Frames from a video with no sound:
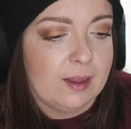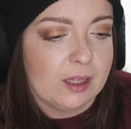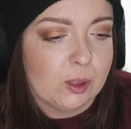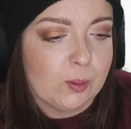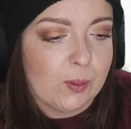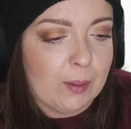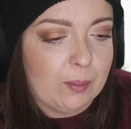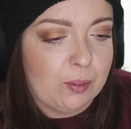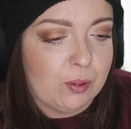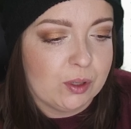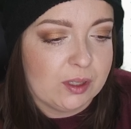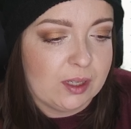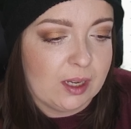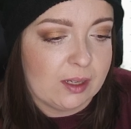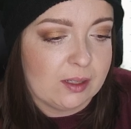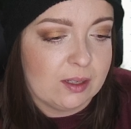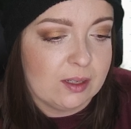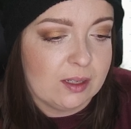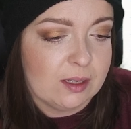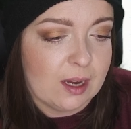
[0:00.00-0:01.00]
2 plus
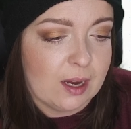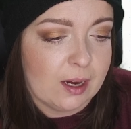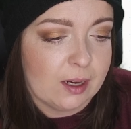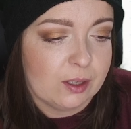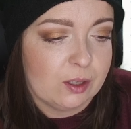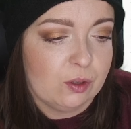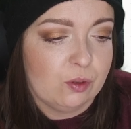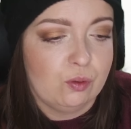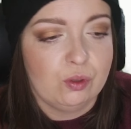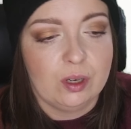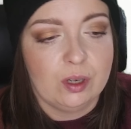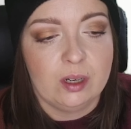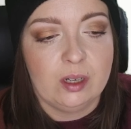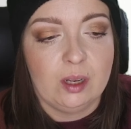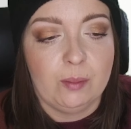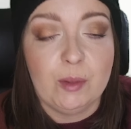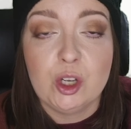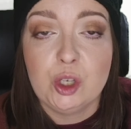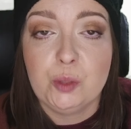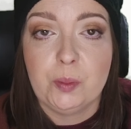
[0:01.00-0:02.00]
6 ist 8 und dann
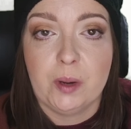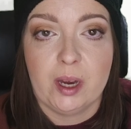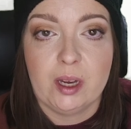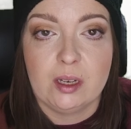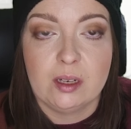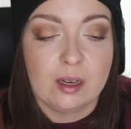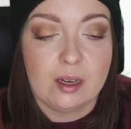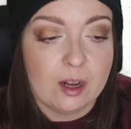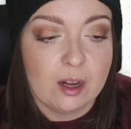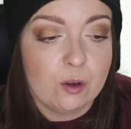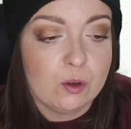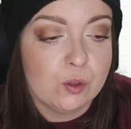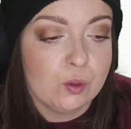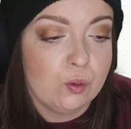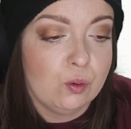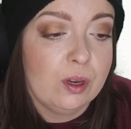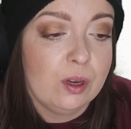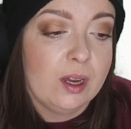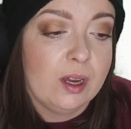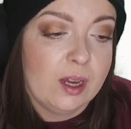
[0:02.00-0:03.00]
dementsprechend
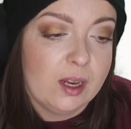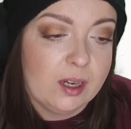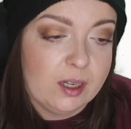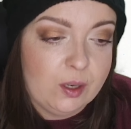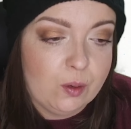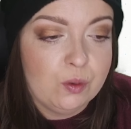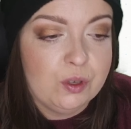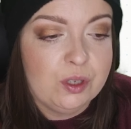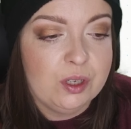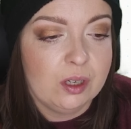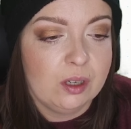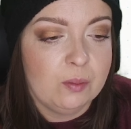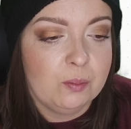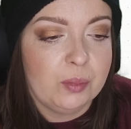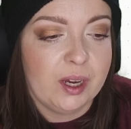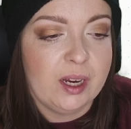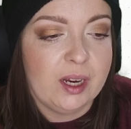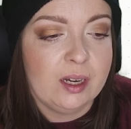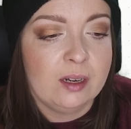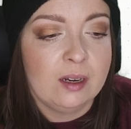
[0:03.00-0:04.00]
genauso die unteren
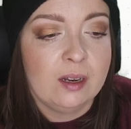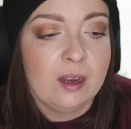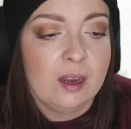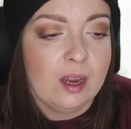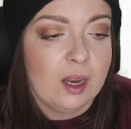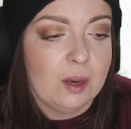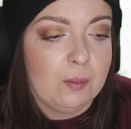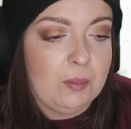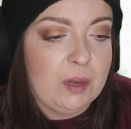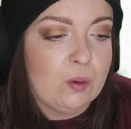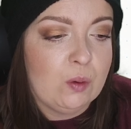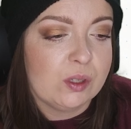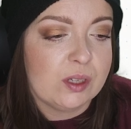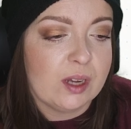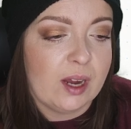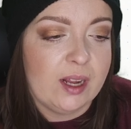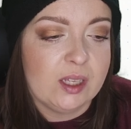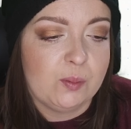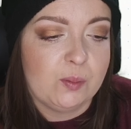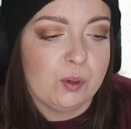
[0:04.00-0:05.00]
beiden, minus
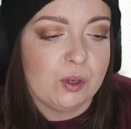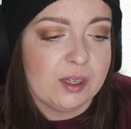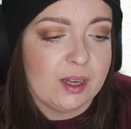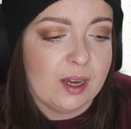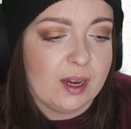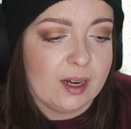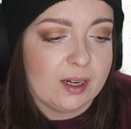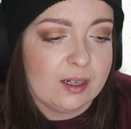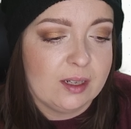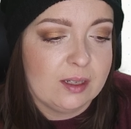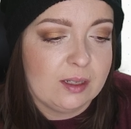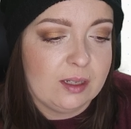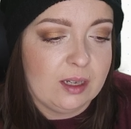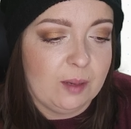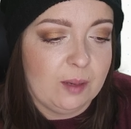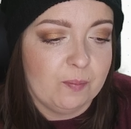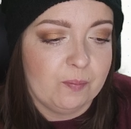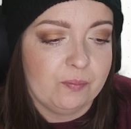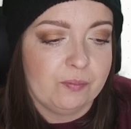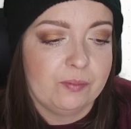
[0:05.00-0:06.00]
1 plus 8 ist
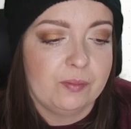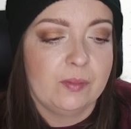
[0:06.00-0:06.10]
7.